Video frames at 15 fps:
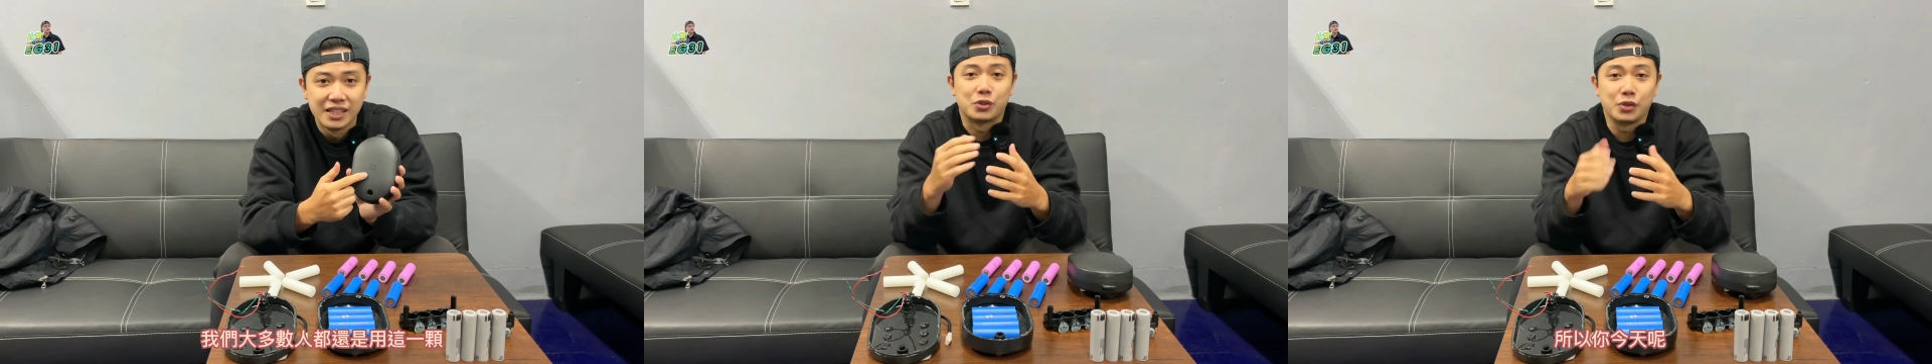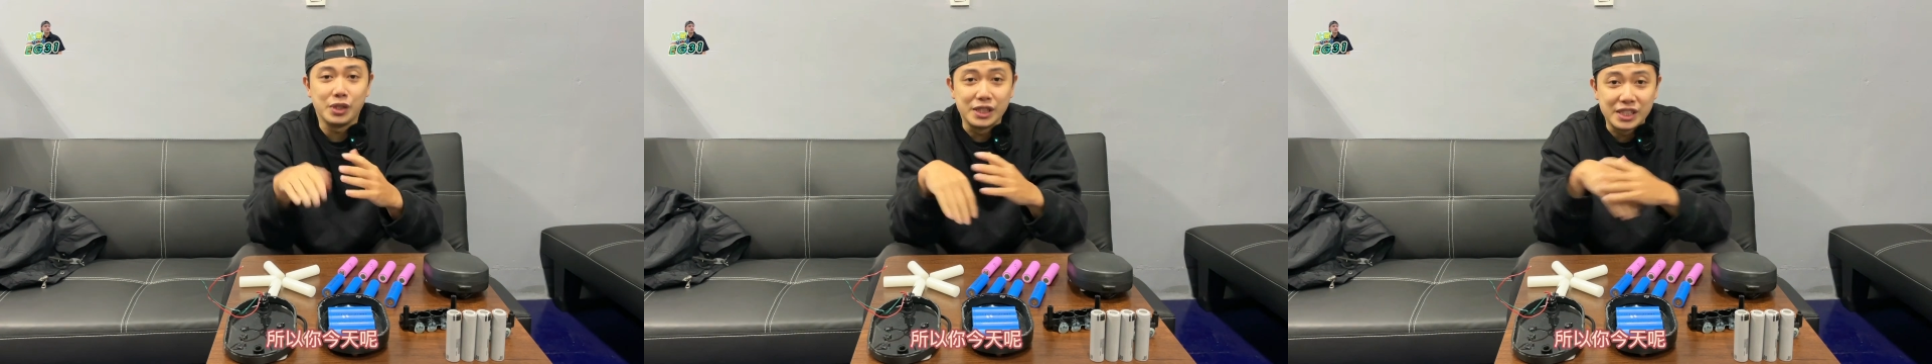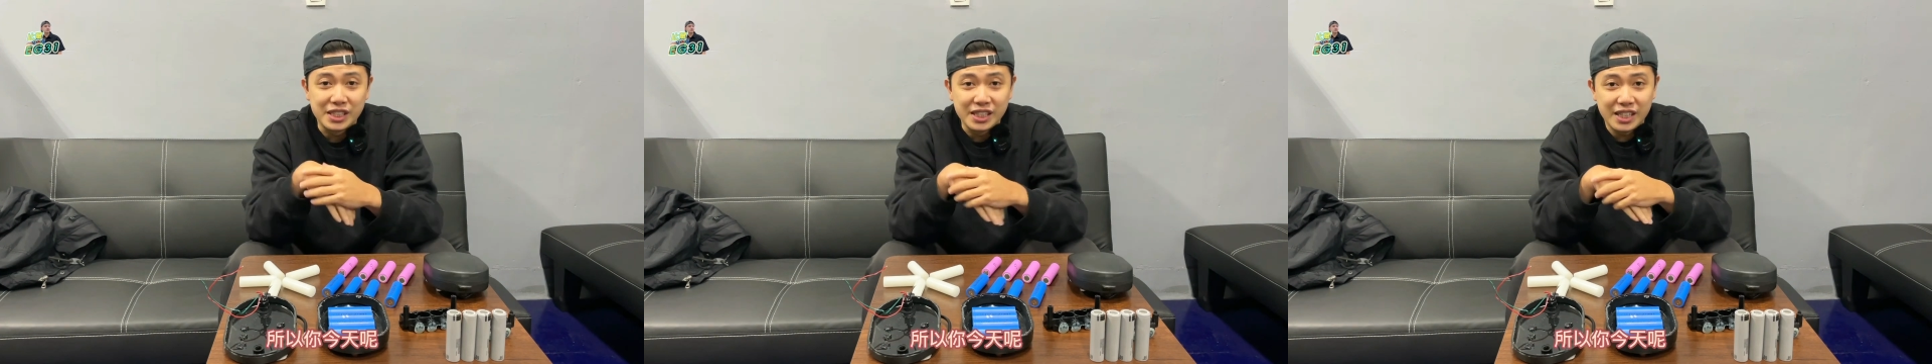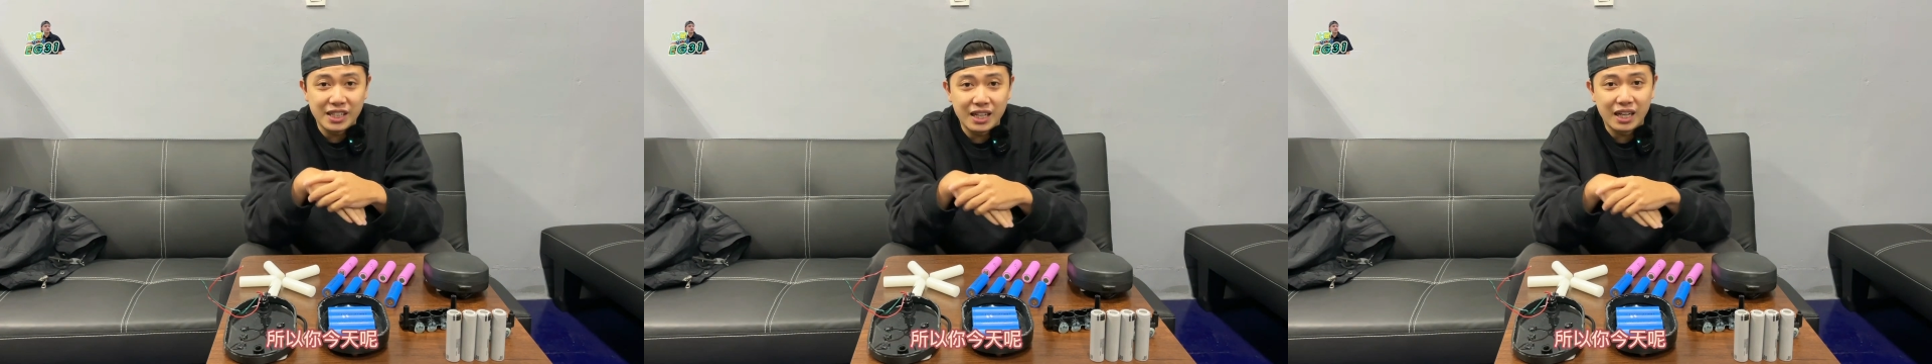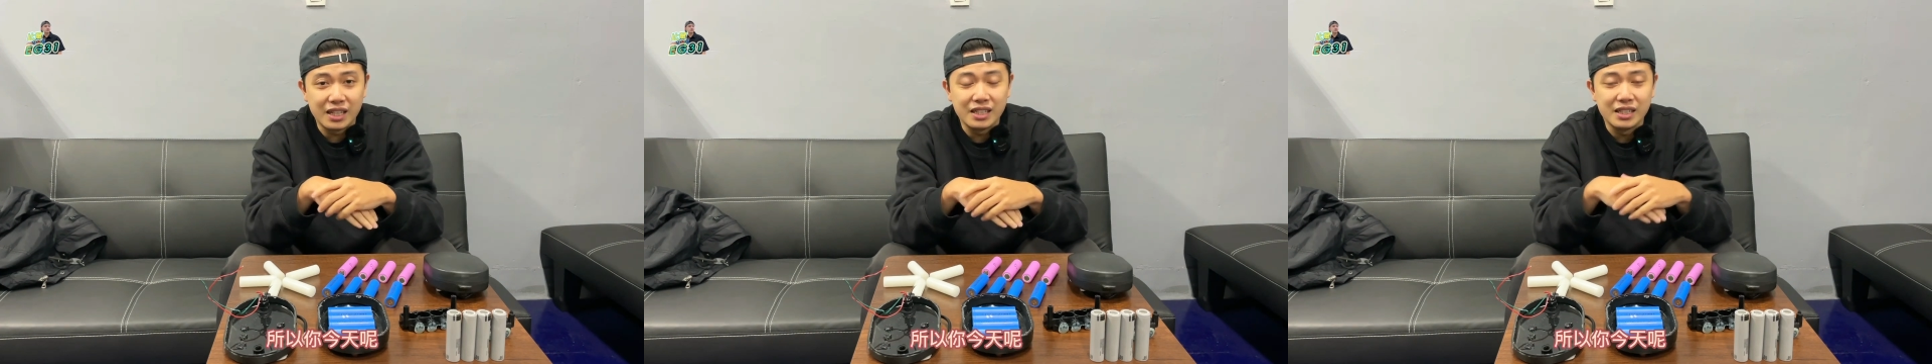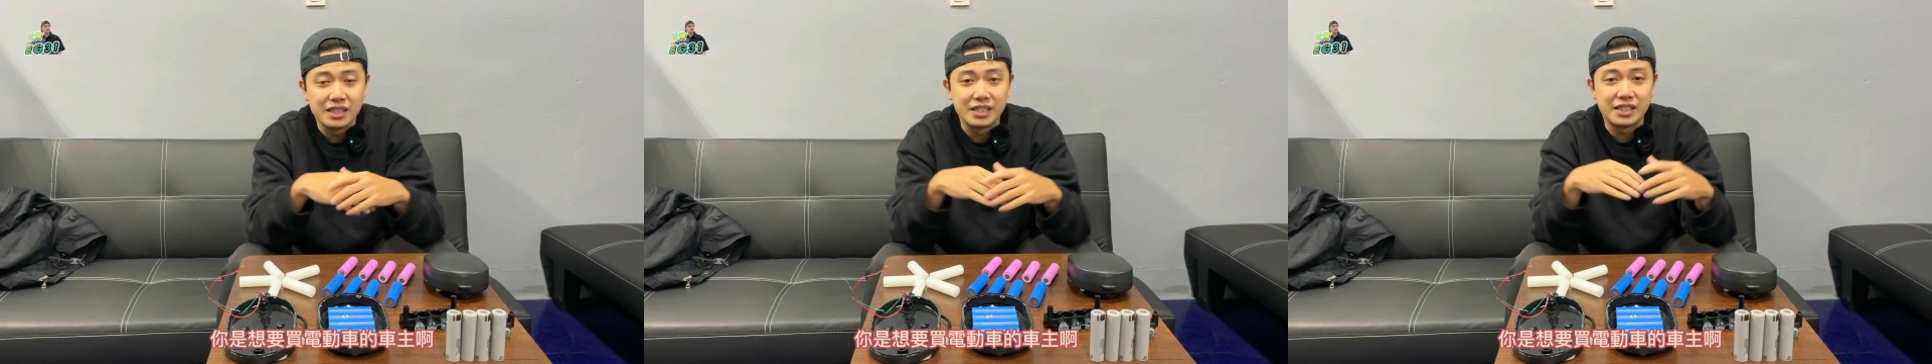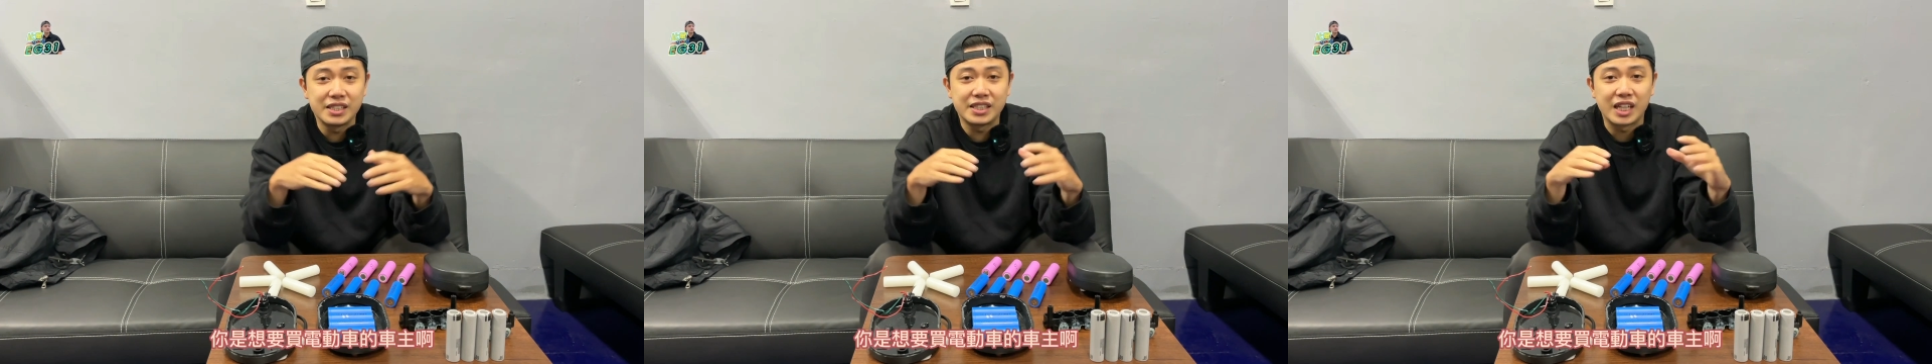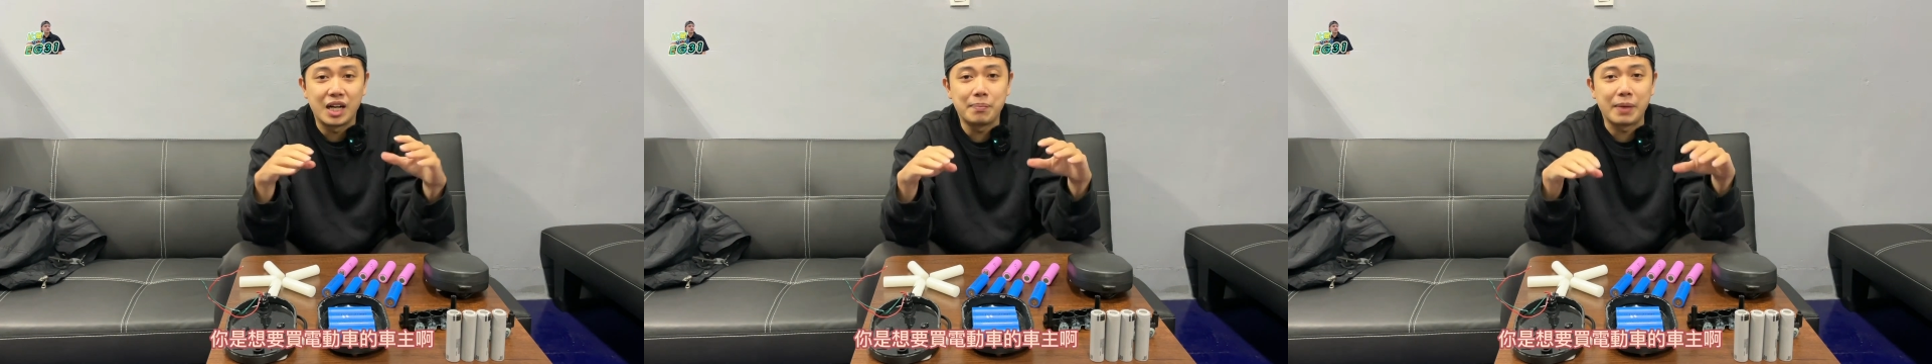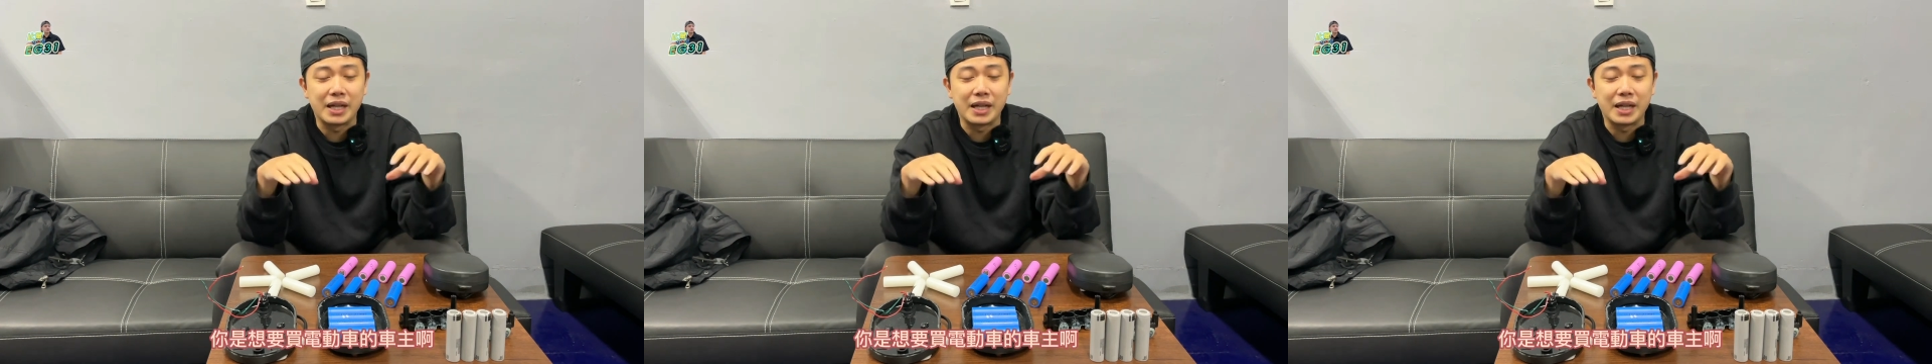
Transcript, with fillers: 所以你今天呢，你是想要